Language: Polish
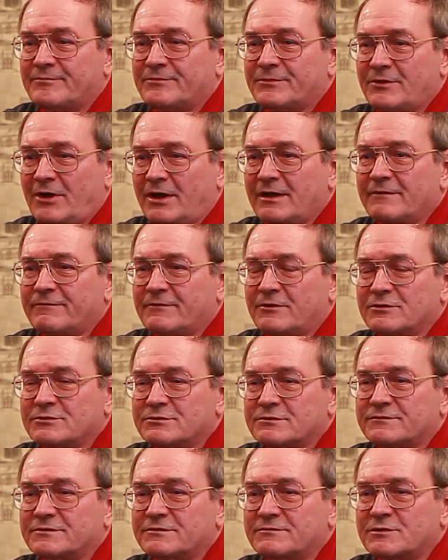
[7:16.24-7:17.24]
No ale w
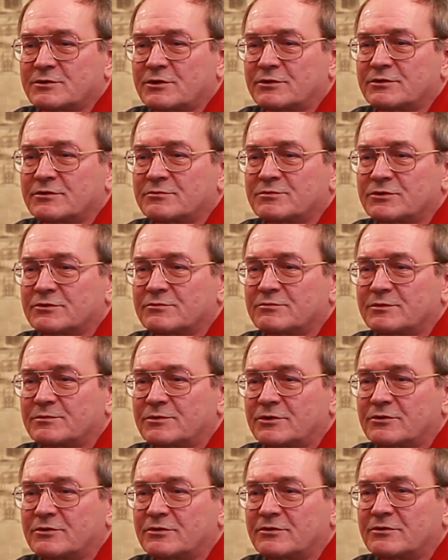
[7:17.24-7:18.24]
końcu w 1997
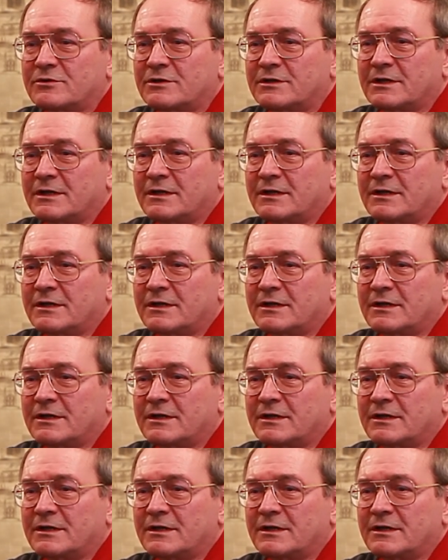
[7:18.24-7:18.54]
roku